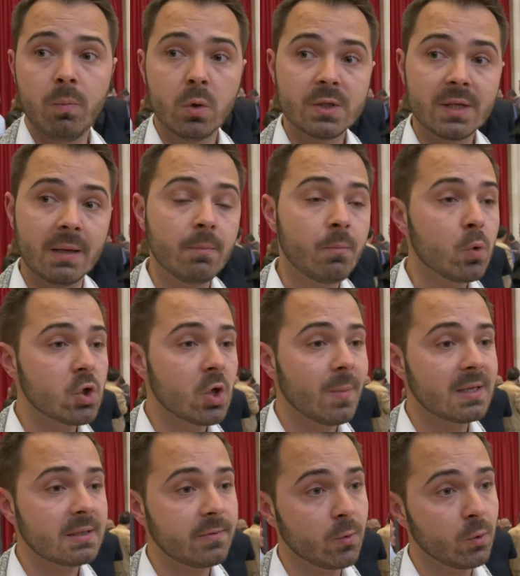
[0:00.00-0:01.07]
buscan mucho
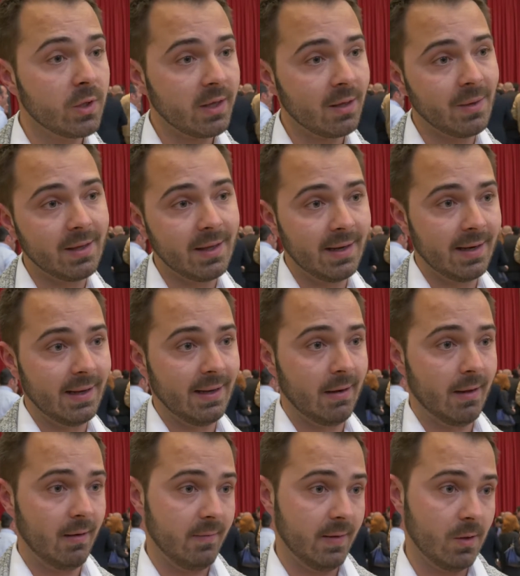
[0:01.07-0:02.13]
más fruta que madera en
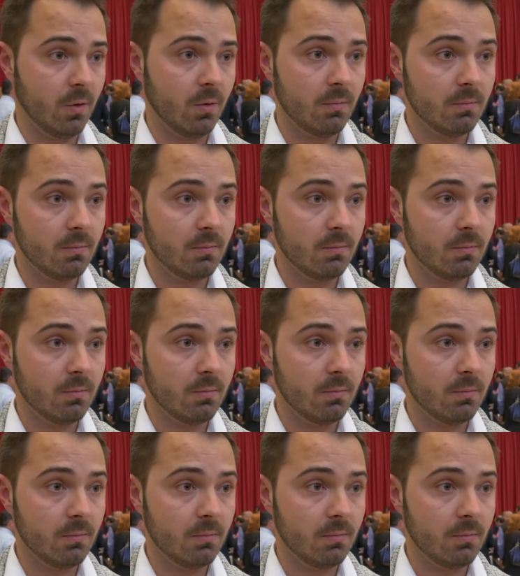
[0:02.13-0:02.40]
el vino.